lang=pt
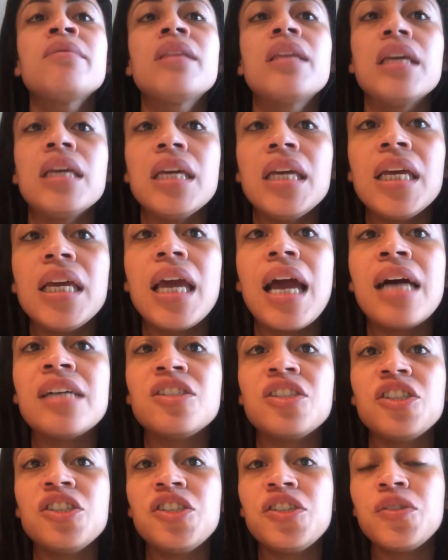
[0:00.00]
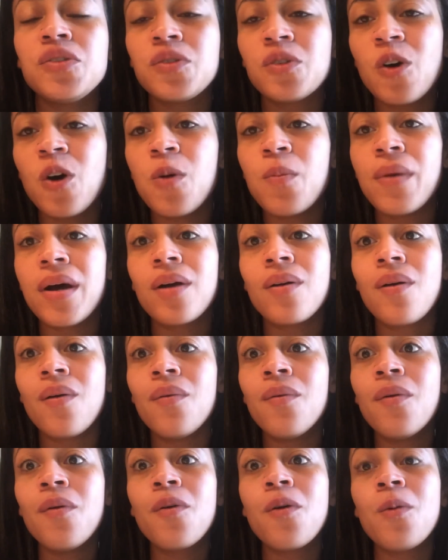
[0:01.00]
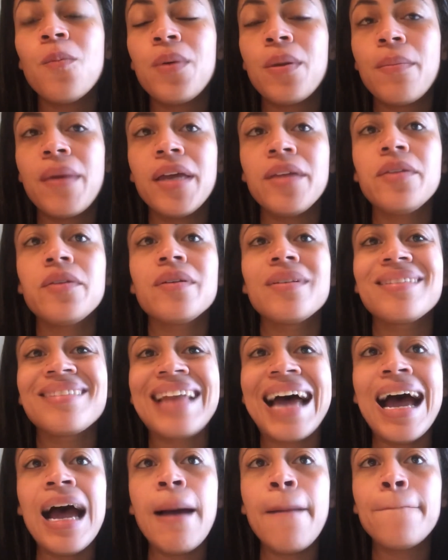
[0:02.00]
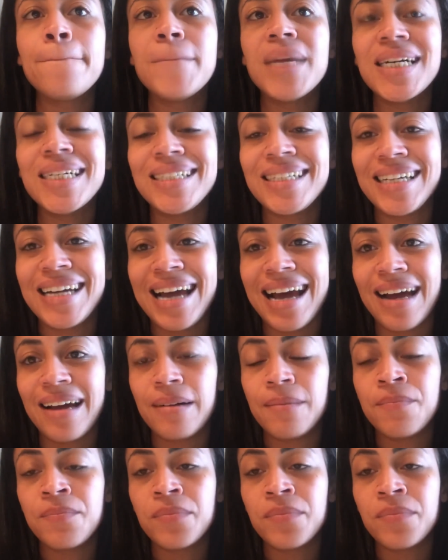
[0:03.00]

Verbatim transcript: E a gente soma com o comprimento da manga.